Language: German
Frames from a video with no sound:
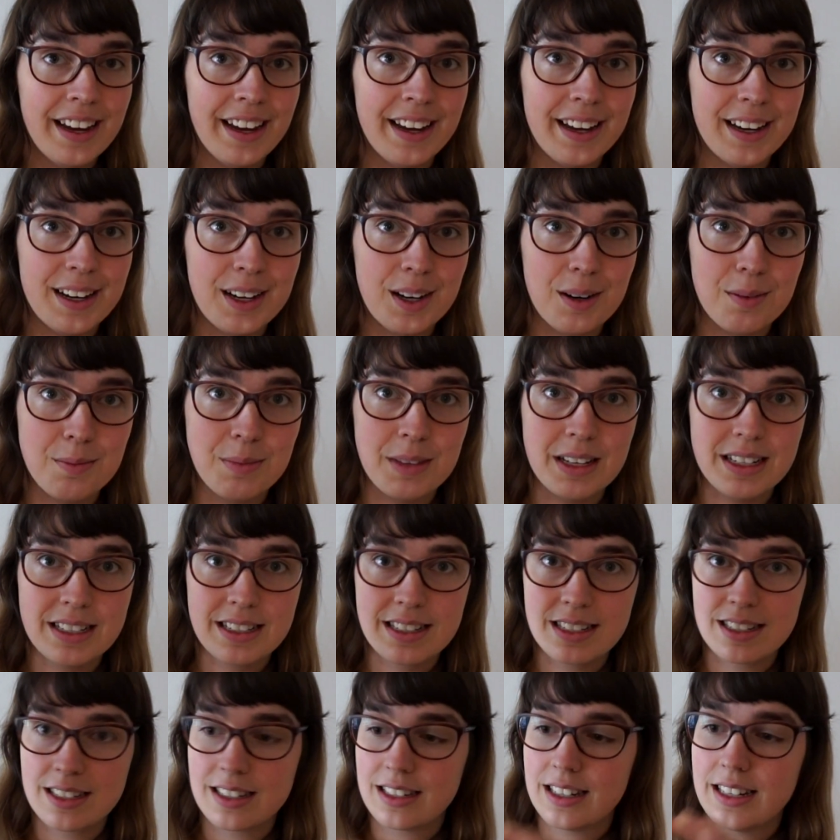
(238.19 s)
Ähm, das
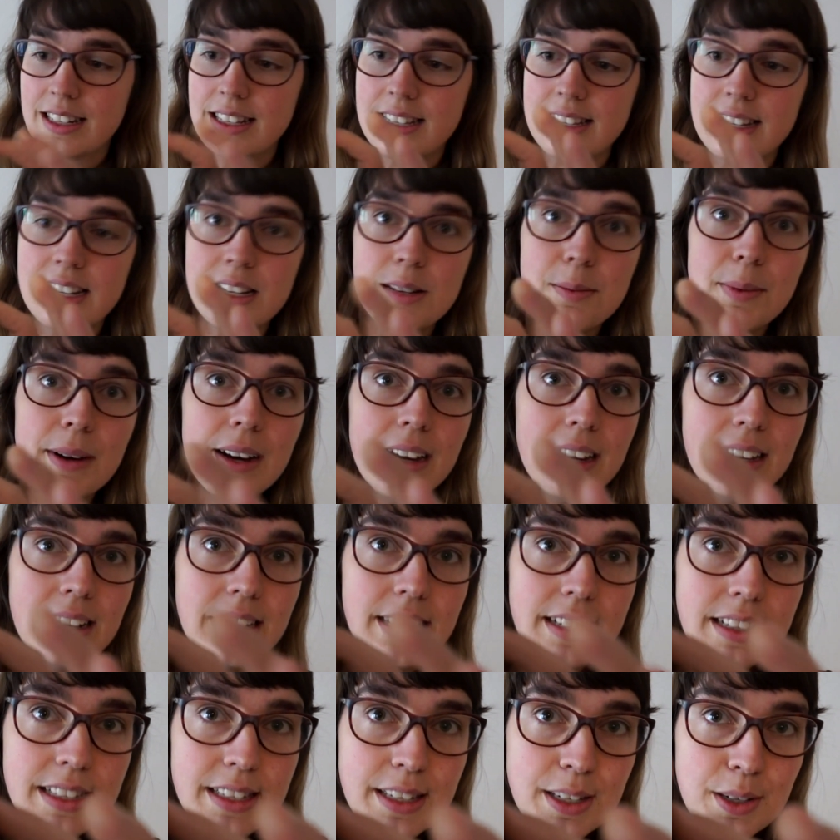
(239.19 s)
ist die
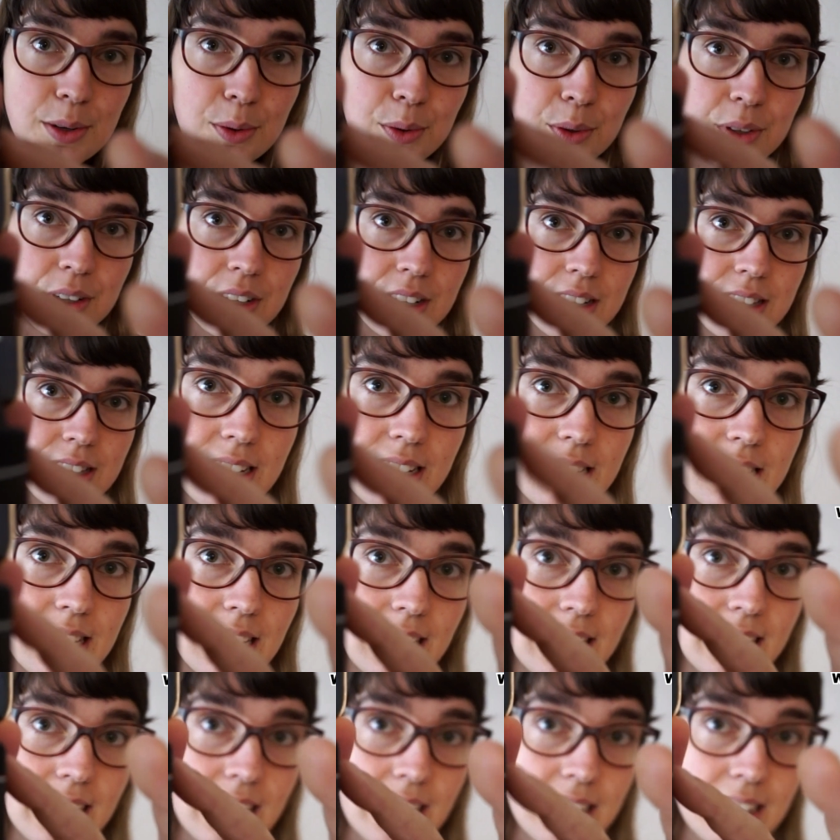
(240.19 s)
Silber-Edition. seht ihr
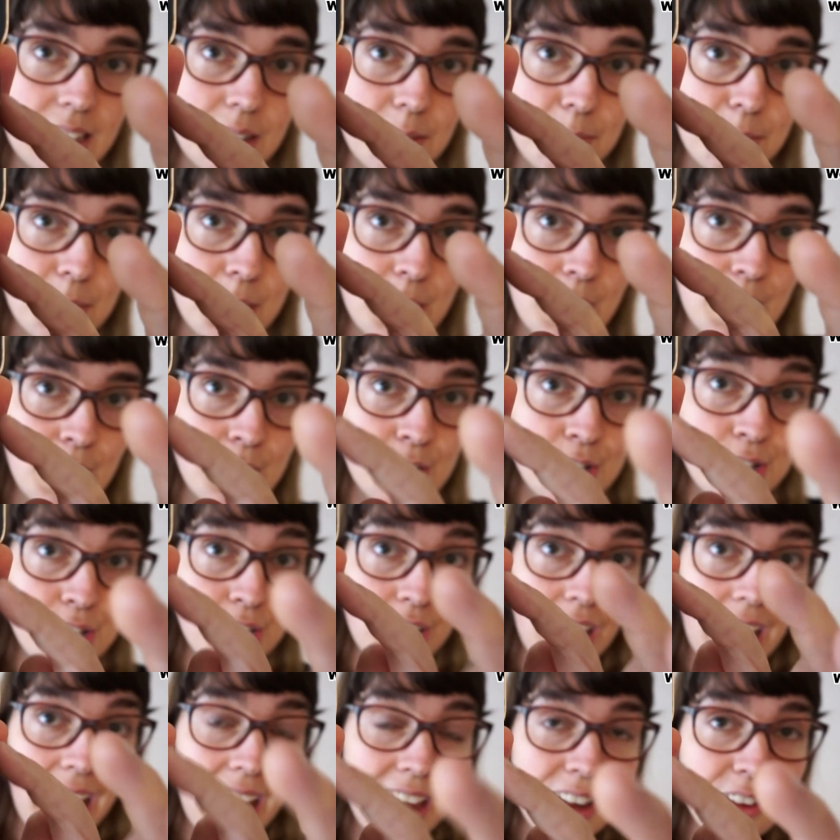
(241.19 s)
hier in dem
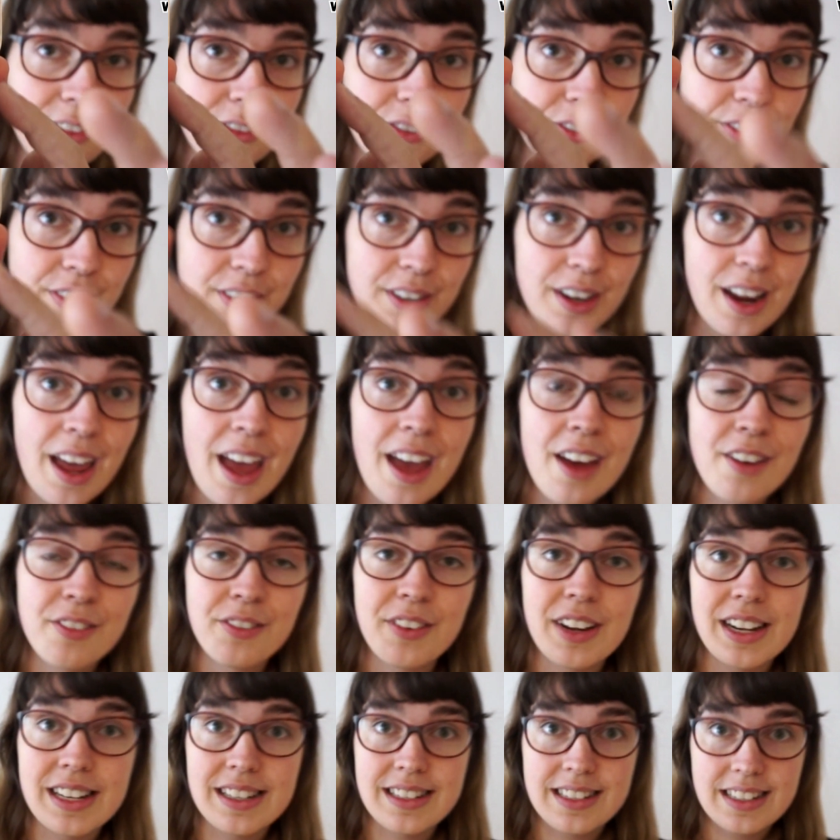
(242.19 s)
Streifen,
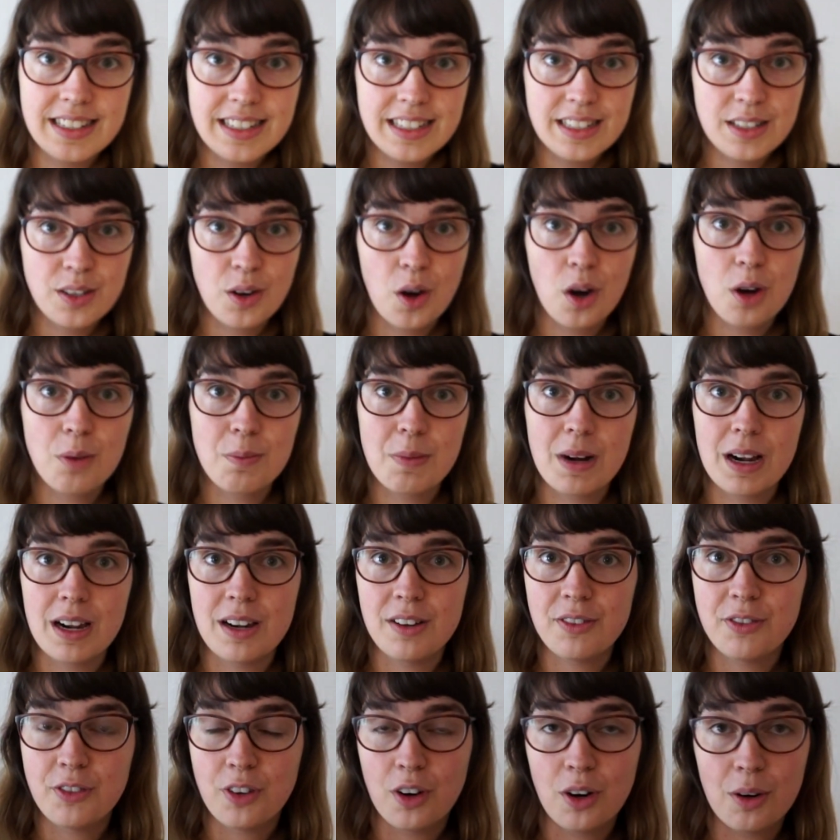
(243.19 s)
weil die die
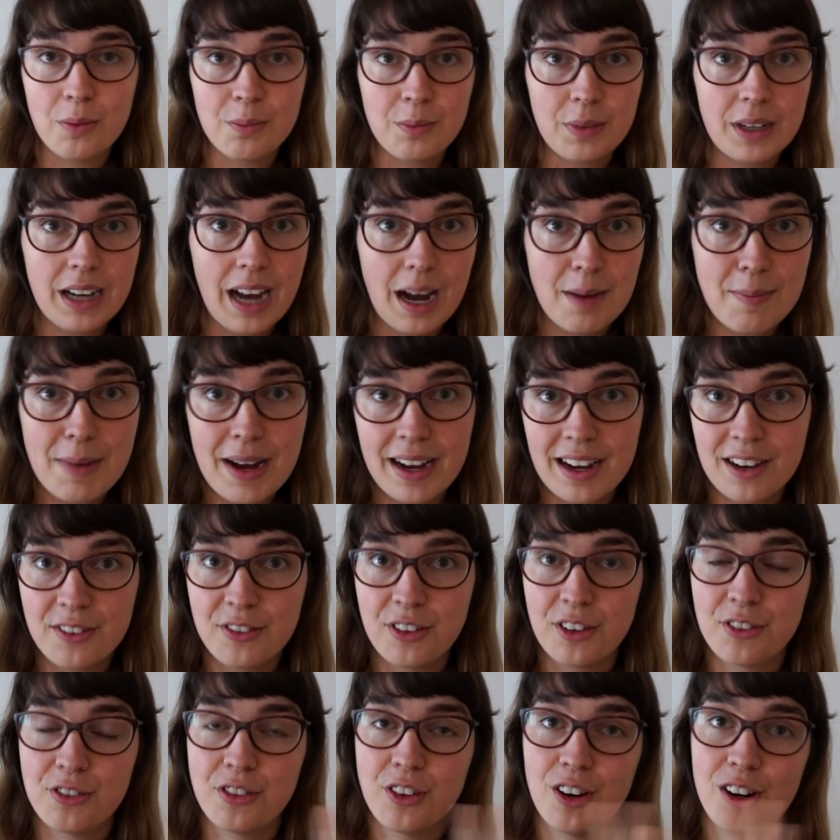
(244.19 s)
nochmal vom
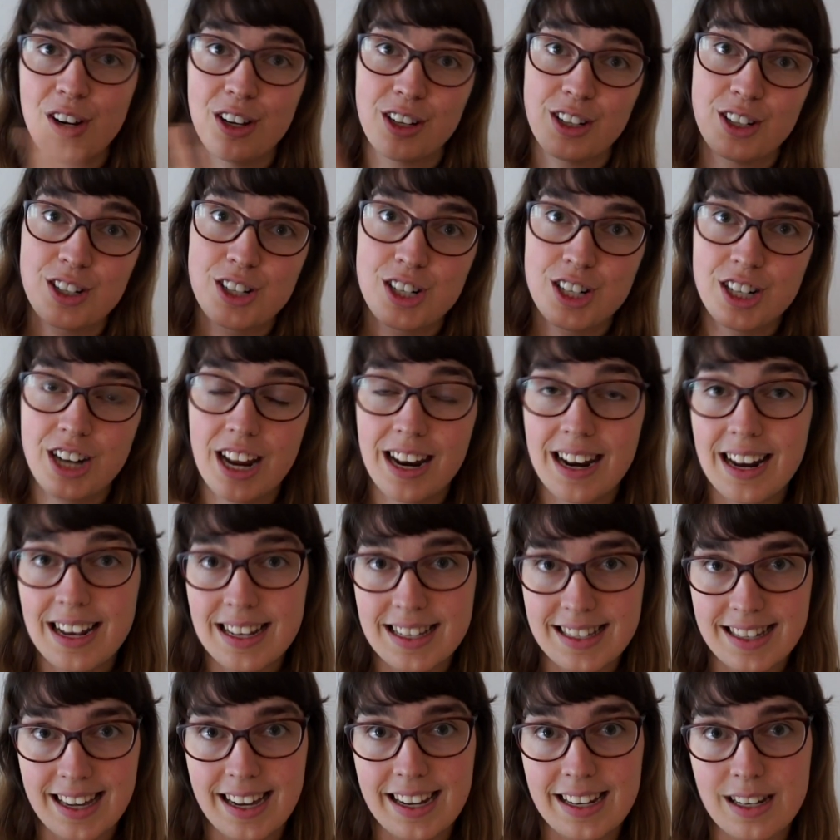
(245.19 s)
Kameraverfolgen
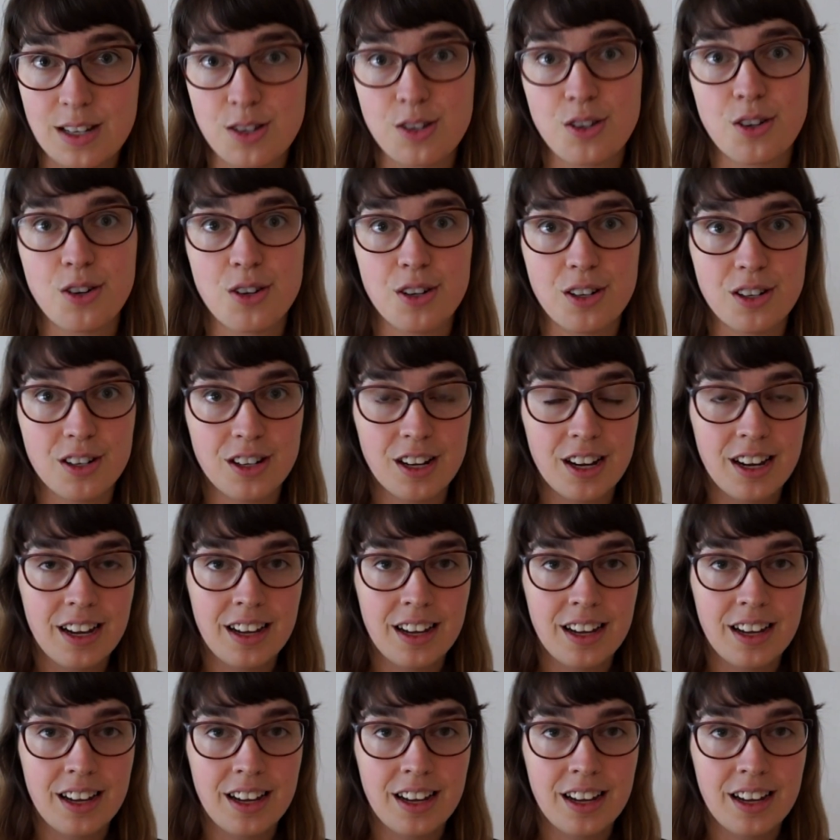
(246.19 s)
schneller sein soll.